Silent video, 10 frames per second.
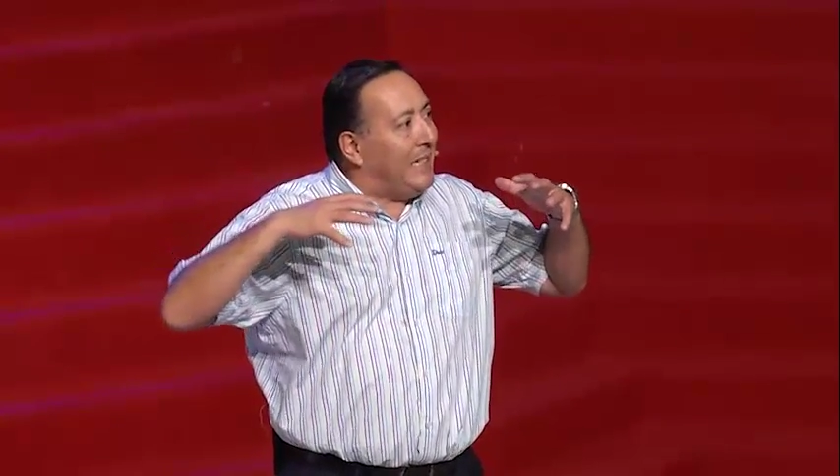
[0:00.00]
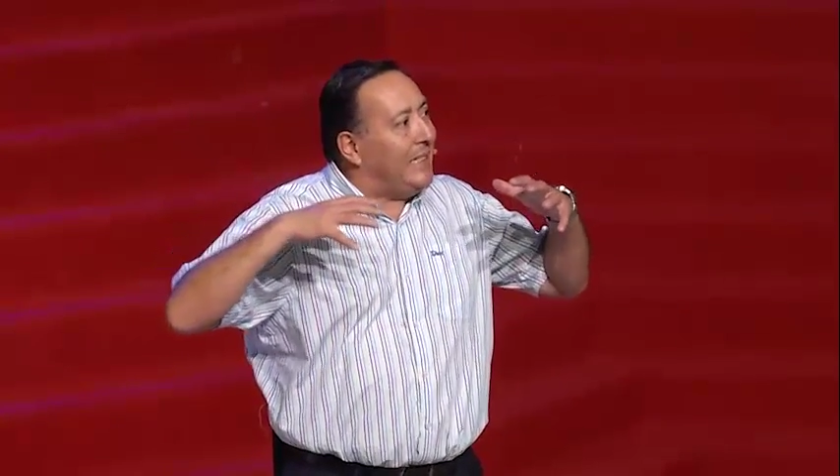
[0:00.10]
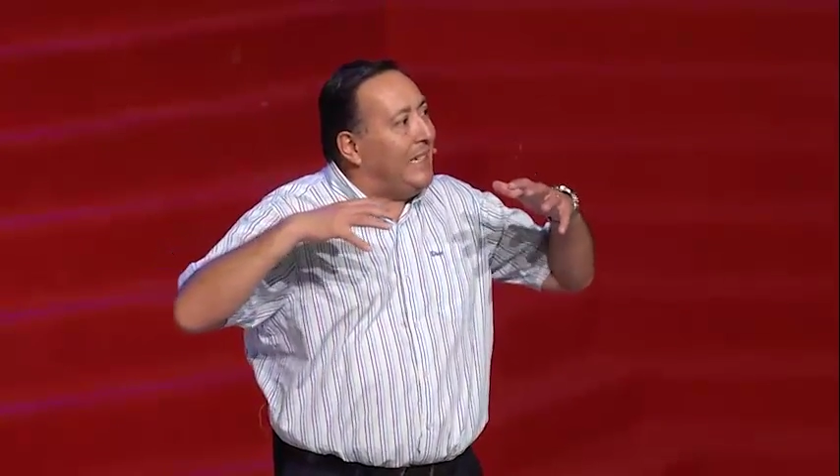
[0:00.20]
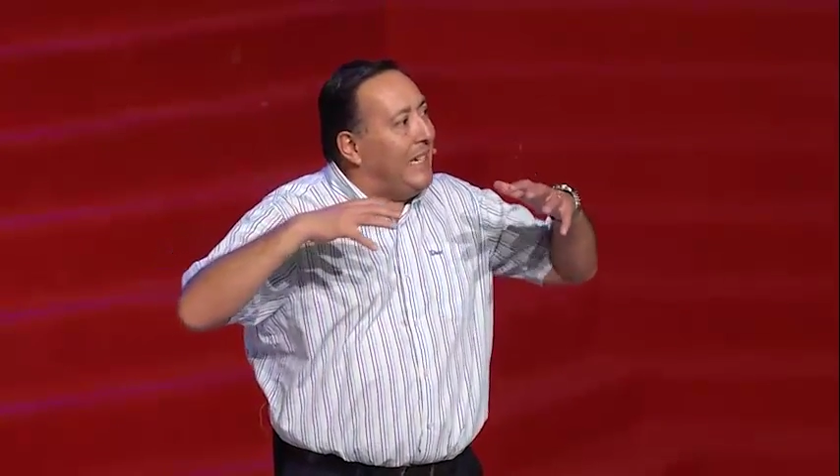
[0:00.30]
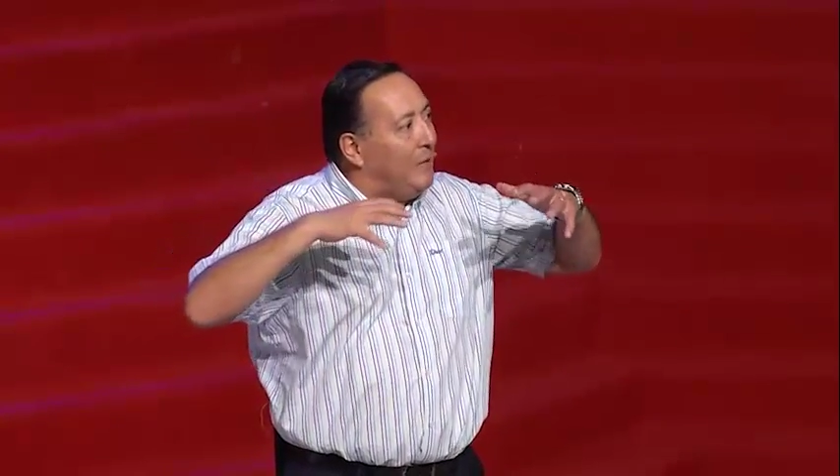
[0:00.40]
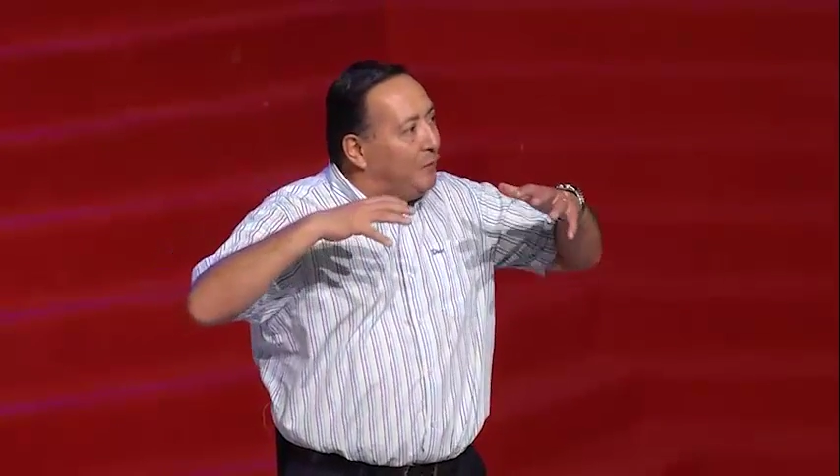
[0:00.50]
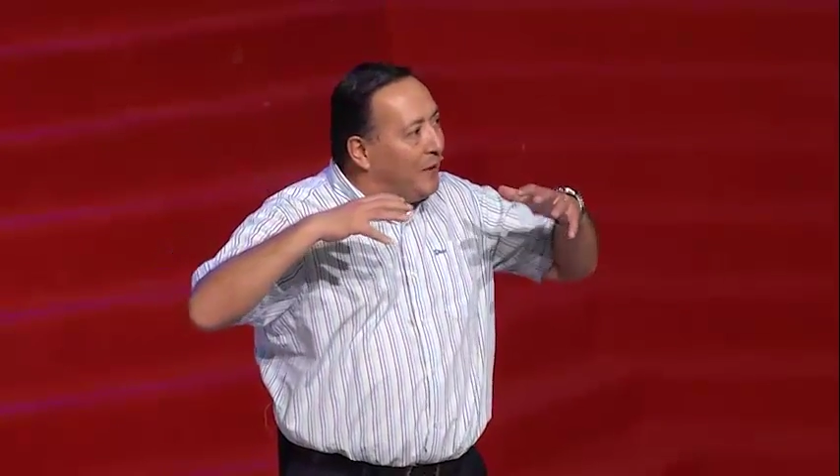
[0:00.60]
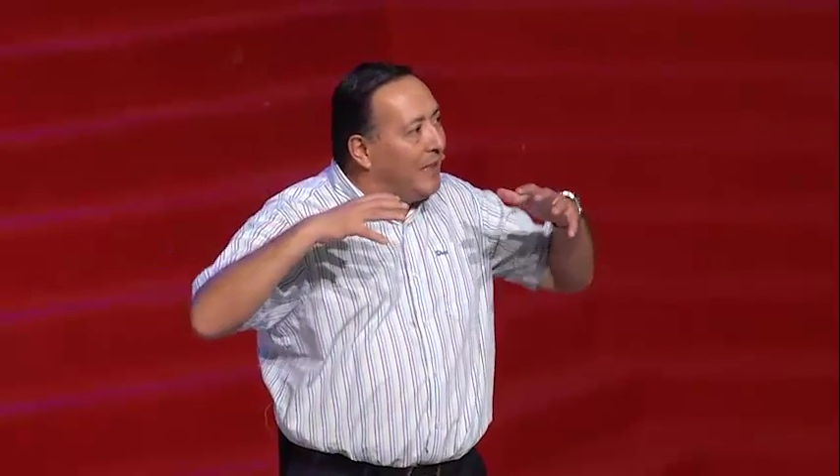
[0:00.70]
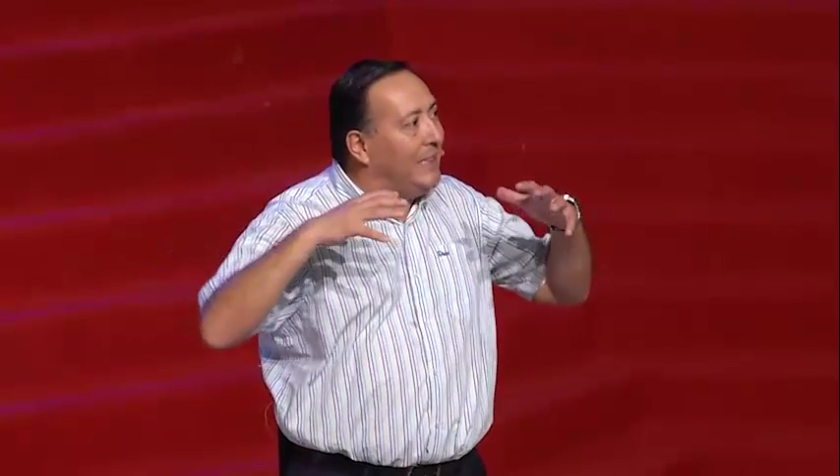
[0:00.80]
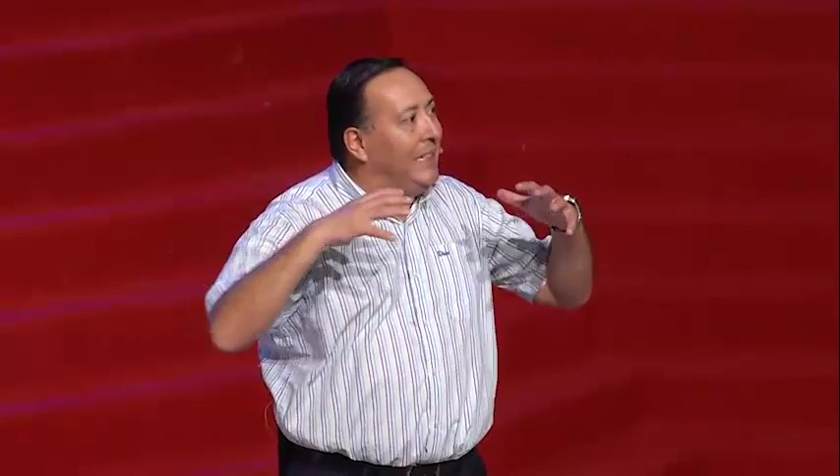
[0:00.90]
a ser
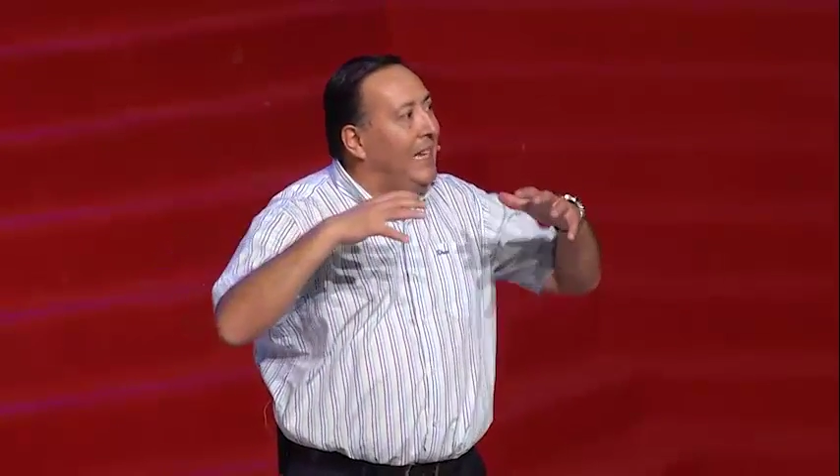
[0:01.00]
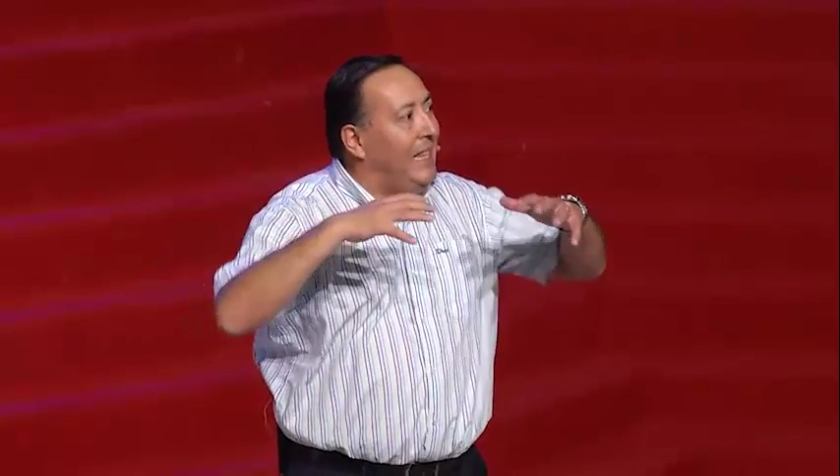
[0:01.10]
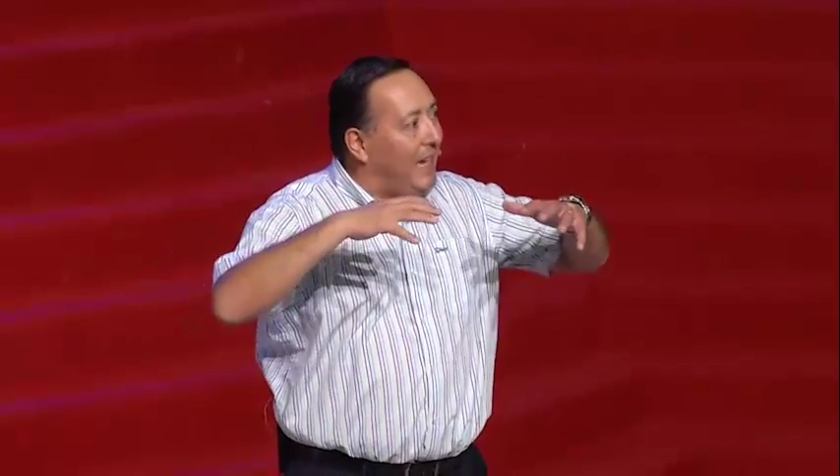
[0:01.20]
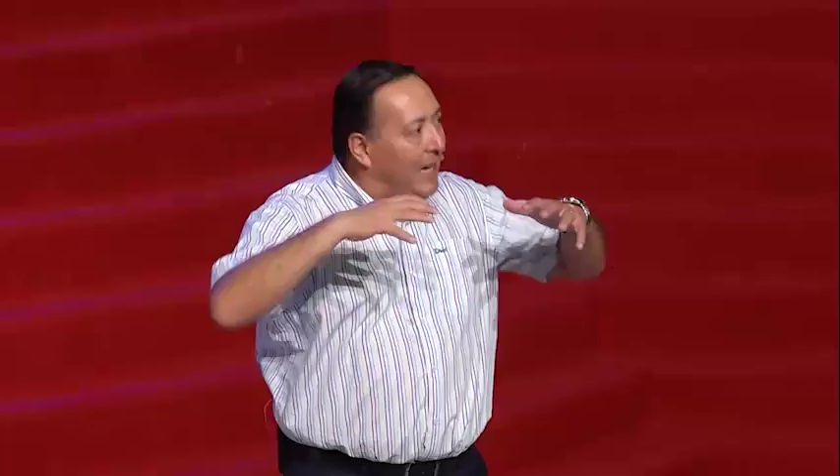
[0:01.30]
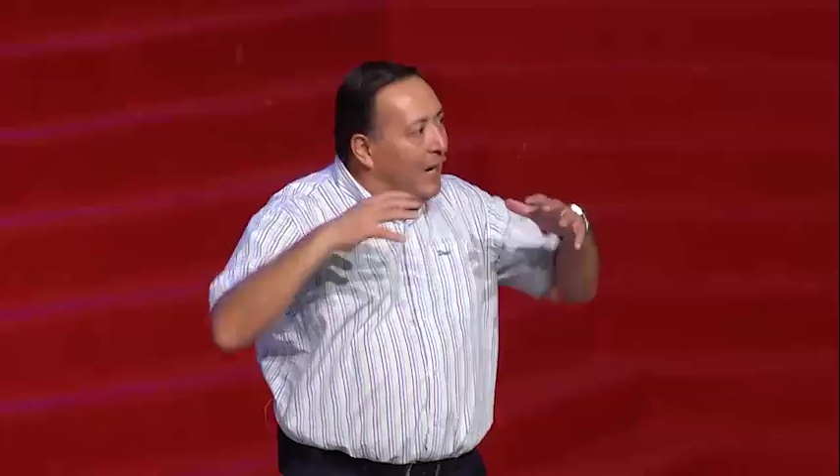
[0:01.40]
afectada.